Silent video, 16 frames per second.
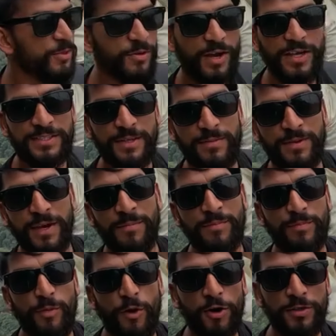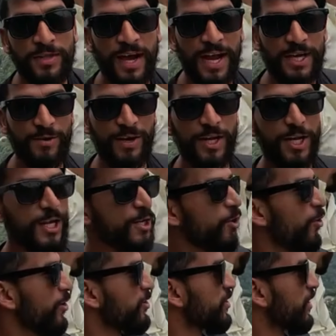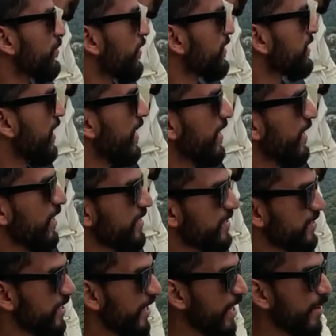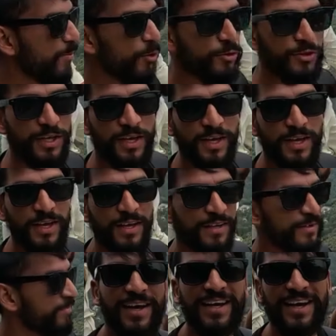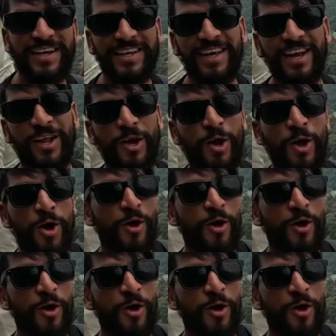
तो गाइज अभी हम बहुत हाइट वाली एक लोकेशन पे जा रहे हैं जिसका नाम बोलते हैं है गनील